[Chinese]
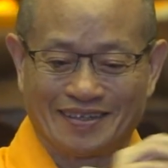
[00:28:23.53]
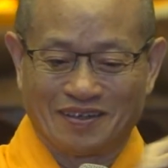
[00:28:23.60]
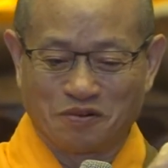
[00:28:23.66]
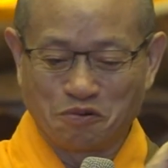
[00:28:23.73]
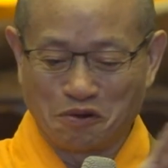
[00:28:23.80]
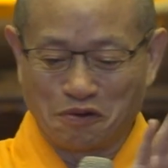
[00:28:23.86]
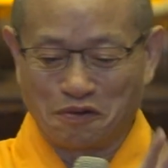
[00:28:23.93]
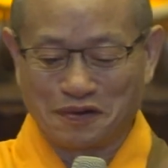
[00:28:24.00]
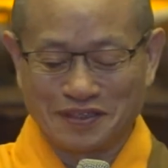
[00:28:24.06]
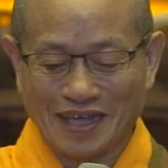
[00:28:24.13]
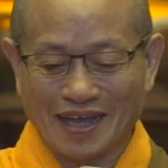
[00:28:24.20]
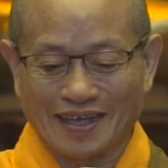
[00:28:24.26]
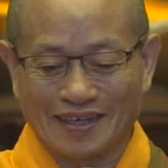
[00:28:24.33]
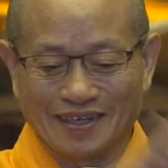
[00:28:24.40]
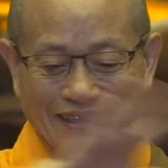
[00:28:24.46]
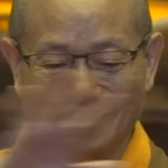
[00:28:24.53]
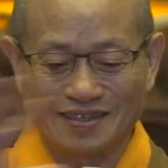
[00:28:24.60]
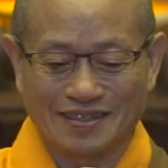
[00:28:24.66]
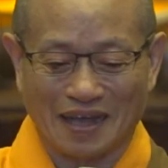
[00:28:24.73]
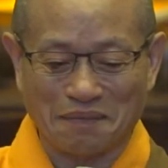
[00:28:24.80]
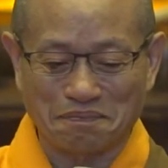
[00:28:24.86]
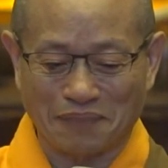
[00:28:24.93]
我我在一
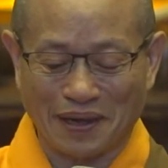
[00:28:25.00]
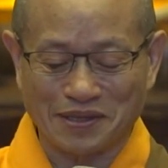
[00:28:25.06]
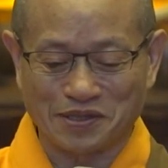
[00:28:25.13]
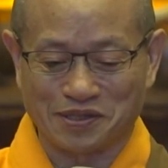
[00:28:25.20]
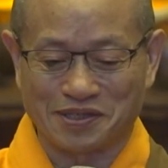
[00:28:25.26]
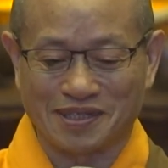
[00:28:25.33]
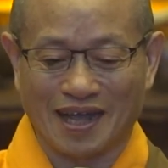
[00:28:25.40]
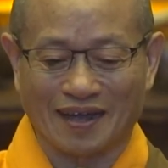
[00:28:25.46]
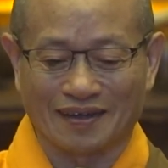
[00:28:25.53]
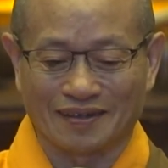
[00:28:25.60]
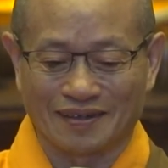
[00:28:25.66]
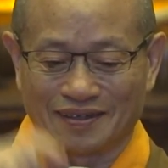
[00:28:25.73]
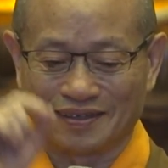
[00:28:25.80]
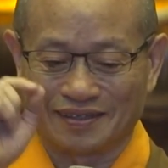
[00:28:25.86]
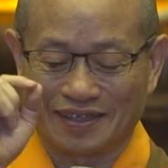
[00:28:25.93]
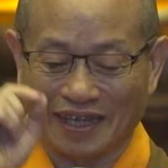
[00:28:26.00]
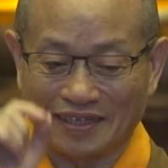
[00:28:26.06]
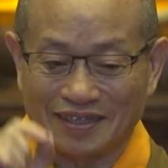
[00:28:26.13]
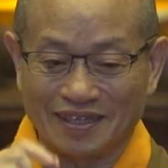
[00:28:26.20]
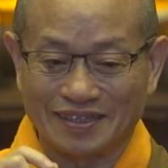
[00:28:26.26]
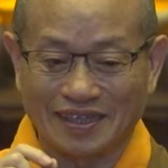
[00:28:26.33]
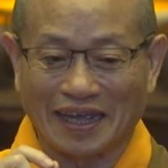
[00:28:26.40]
张白纸上点
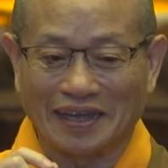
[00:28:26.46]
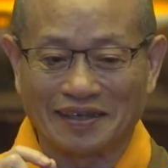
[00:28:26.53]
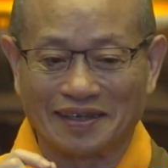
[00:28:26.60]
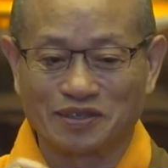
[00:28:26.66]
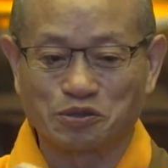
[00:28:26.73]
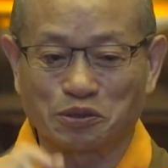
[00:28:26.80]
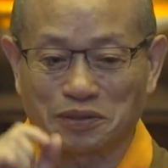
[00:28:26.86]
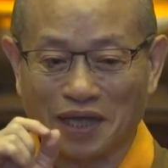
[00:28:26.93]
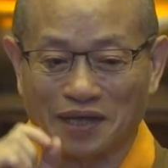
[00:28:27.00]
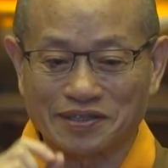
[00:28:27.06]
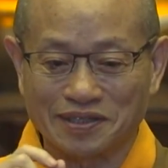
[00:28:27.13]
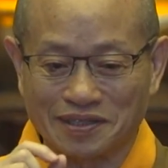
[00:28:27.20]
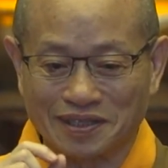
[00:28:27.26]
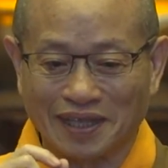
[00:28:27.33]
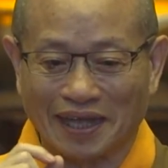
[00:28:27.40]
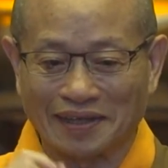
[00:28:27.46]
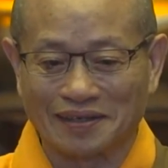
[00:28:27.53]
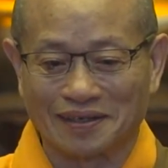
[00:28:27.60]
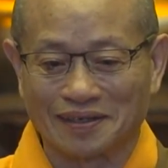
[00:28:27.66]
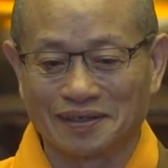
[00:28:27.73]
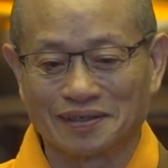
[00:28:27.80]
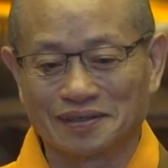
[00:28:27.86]
一点，说它是点，
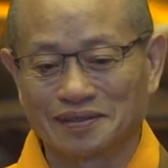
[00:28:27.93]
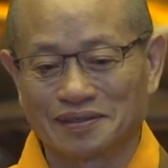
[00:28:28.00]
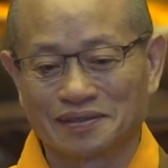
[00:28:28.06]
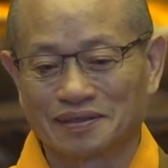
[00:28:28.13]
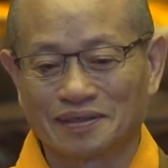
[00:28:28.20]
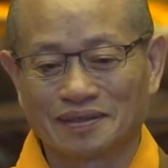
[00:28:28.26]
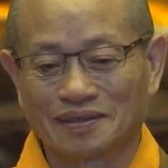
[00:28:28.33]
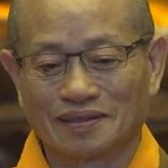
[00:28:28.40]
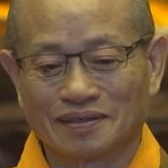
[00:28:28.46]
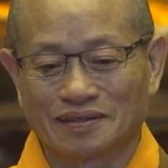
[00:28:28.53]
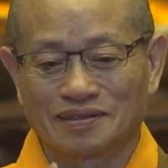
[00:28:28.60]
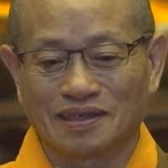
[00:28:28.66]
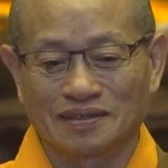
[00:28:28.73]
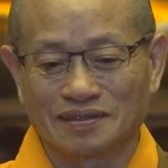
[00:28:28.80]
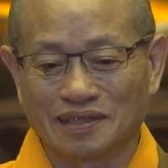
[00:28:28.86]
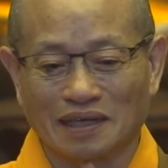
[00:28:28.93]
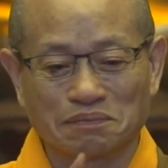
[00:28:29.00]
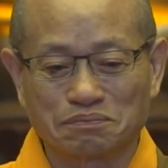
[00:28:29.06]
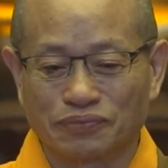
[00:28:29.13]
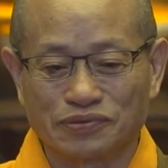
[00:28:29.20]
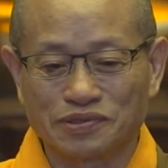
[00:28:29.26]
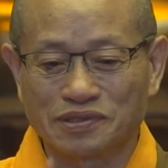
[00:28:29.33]
这个点
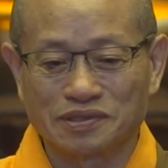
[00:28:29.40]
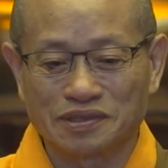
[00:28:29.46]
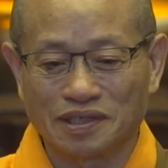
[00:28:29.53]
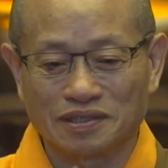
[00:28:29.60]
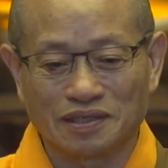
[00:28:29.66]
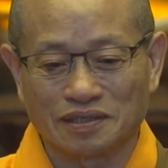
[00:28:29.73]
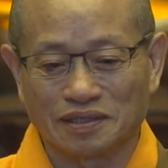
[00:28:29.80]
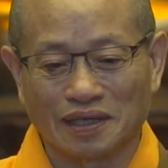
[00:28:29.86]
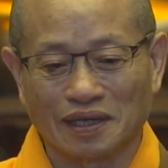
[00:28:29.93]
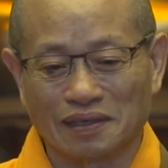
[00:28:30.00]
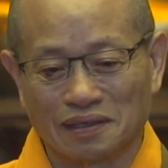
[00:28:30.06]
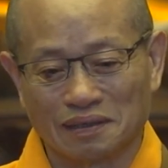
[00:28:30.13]
不是真的点，